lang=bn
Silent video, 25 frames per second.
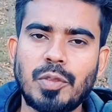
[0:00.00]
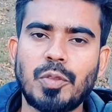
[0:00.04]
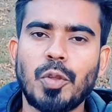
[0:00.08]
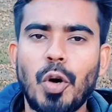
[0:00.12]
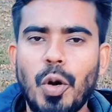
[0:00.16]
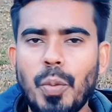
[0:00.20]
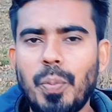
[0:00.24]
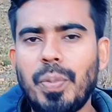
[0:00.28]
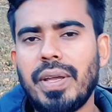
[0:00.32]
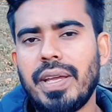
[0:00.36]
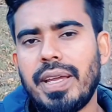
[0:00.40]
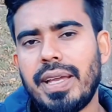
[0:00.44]

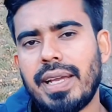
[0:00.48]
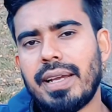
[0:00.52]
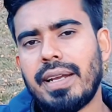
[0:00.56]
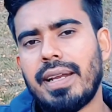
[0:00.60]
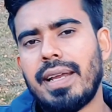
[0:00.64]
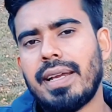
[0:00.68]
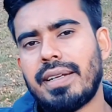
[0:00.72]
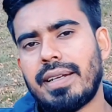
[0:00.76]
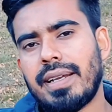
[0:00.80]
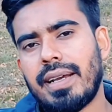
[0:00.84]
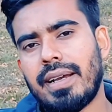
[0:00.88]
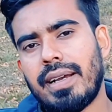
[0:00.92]
তবে এখানে
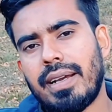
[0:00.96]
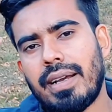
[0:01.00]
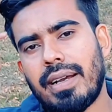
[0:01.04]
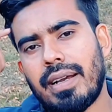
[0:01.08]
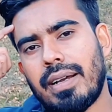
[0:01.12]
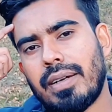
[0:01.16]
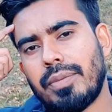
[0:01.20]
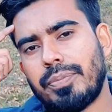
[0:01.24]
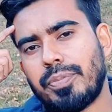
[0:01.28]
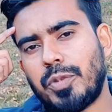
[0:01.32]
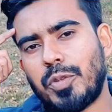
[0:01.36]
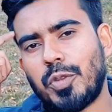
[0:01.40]
একটা
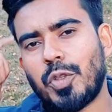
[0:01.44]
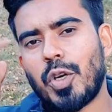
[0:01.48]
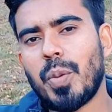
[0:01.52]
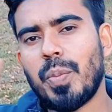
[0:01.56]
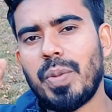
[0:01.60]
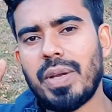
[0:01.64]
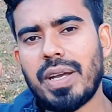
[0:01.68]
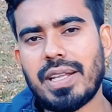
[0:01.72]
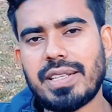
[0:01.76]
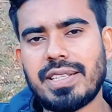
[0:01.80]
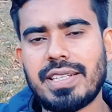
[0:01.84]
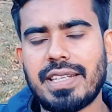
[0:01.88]

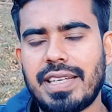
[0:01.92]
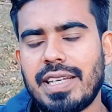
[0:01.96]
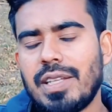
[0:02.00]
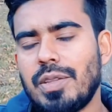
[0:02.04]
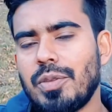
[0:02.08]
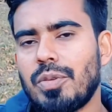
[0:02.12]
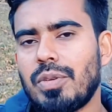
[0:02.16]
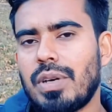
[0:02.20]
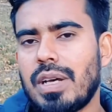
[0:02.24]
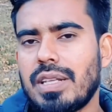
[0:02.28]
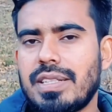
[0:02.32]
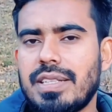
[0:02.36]
তবে আছে
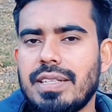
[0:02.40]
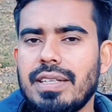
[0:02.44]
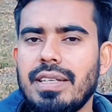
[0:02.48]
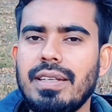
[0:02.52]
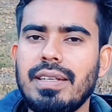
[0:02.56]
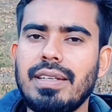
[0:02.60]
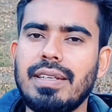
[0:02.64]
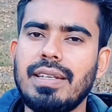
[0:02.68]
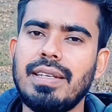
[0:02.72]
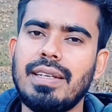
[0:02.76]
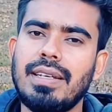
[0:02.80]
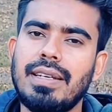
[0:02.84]
কিন্তু আছে
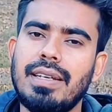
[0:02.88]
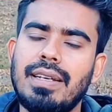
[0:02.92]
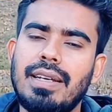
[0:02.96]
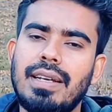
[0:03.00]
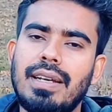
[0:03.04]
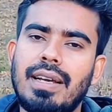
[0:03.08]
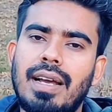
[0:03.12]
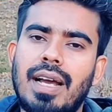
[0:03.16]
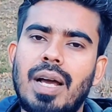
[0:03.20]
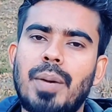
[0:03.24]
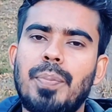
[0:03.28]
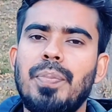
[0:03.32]

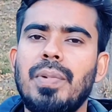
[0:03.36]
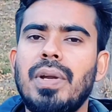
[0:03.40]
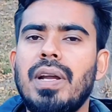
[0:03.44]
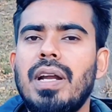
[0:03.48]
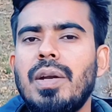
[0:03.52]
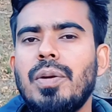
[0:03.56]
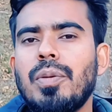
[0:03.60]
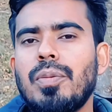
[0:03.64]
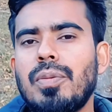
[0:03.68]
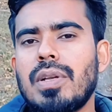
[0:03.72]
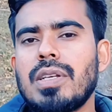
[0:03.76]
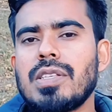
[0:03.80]
আপনার
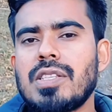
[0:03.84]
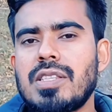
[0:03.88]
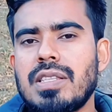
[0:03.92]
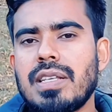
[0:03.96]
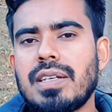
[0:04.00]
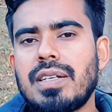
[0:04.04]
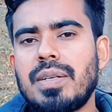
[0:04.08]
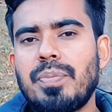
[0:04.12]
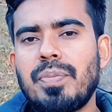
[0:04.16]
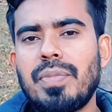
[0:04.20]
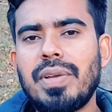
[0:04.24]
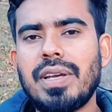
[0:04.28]

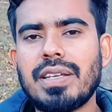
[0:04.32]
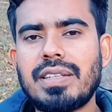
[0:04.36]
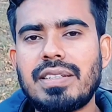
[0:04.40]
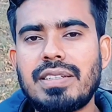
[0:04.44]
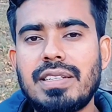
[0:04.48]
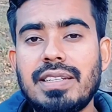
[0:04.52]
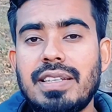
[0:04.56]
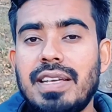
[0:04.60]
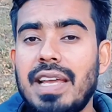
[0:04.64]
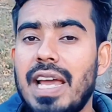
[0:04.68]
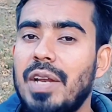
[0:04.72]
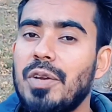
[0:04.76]
নুরুলাস্তার
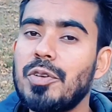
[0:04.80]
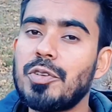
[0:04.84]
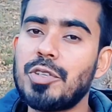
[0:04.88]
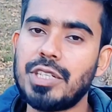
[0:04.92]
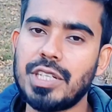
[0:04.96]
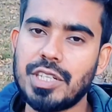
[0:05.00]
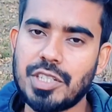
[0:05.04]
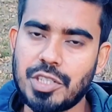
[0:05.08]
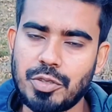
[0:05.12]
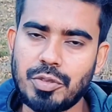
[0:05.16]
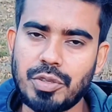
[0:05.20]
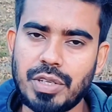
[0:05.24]
মেয়াদটি কেন
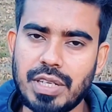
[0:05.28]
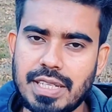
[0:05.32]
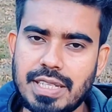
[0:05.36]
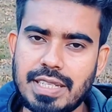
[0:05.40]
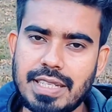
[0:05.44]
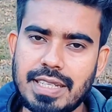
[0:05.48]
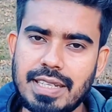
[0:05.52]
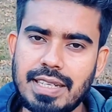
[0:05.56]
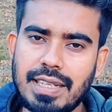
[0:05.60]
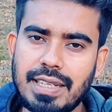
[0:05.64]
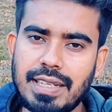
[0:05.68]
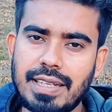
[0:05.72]
শেষ
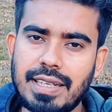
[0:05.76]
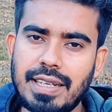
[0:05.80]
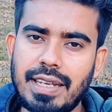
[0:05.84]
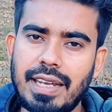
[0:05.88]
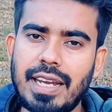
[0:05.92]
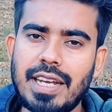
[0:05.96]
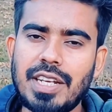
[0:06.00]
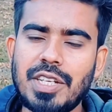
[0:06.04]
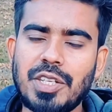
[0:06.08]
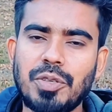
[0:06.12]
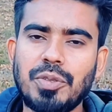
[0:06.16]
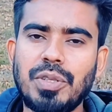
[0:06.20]
হয়েছে
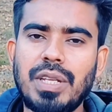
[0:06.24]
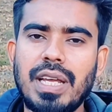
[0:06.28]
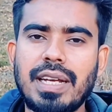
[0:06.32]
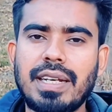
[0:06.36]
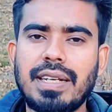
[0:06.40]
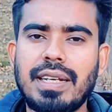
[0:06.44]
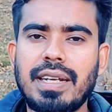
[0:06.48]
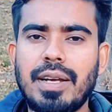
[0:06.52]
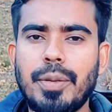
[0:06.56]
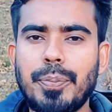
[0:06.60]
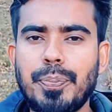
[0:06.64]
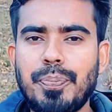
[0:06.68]
এর যদি
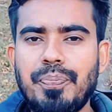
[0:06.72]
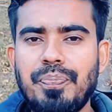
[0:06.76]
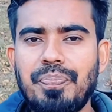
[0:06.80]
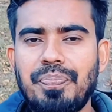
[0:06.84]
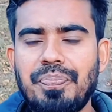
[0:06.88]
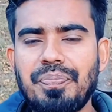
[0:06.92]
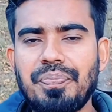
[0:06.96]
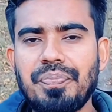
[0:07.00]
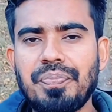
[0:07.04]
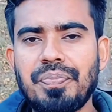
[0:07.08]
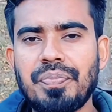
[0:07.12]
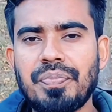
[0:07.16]
একটা
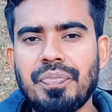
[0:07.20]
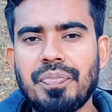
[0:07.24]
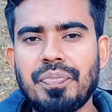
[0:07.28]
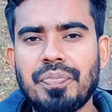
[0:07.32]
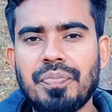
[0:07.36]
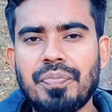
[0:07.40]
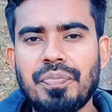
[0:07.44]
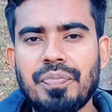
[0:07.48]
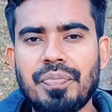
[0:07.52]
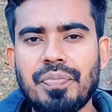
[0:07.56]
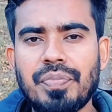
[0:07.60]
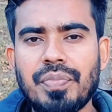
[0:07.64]

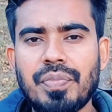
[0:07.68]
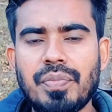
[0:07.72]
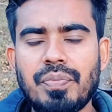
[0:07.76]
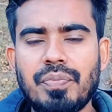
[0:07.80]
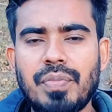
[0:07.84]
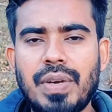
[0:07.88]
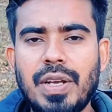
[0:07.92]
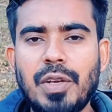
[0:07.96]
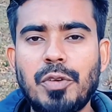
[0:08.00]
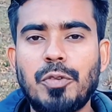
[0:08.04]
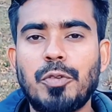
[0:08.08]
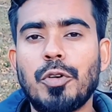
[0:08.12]

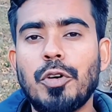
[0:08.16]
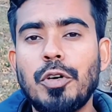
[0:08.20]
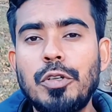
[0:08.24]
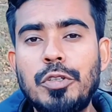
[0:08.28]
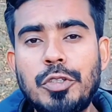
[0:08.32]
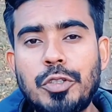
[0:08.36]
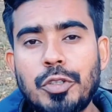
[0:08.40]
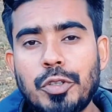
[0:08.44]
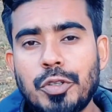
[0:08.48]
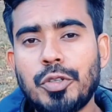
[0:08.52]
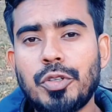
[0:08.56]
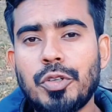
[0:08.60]
মানে
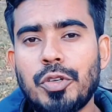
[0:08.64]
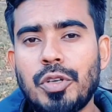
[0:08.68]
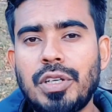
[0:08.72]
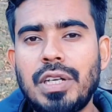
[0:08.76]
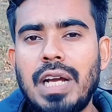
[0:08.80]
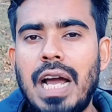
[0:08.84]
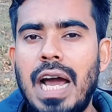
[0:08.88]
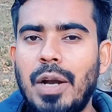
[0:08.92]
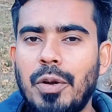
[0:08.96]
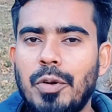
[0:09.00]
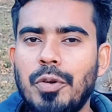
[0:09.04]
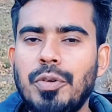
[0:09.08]
গ্রহণযোগ্য
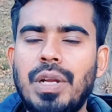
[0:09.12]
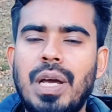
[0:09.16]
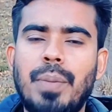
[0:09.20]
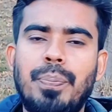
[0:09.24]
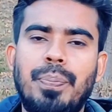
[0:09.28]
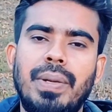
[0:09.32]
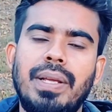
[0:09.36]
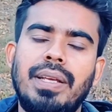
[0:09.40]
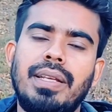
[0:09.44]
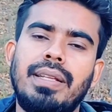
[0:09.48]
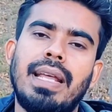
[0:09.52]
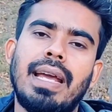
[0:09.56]
কারণ
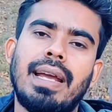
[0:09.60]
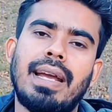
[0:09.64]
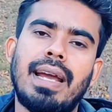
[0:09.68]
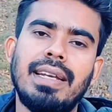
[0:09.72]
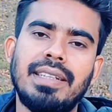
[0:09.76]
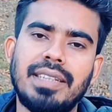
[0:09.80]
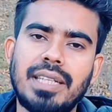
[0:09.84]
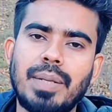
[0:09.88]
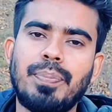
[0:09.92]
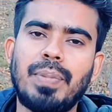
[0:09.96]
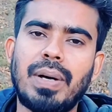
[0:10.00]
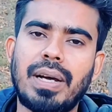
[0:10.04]
আপনি
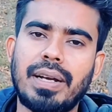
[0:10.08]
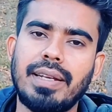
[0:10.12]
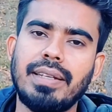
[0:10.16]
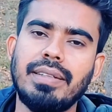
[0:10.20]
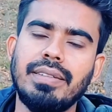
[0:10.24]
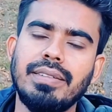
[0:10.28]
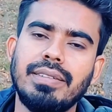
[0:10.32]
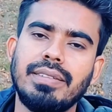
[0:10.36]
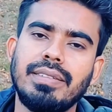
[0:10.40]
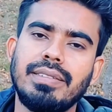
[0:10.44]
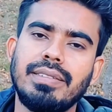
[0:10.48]
দেখাইতে পারেন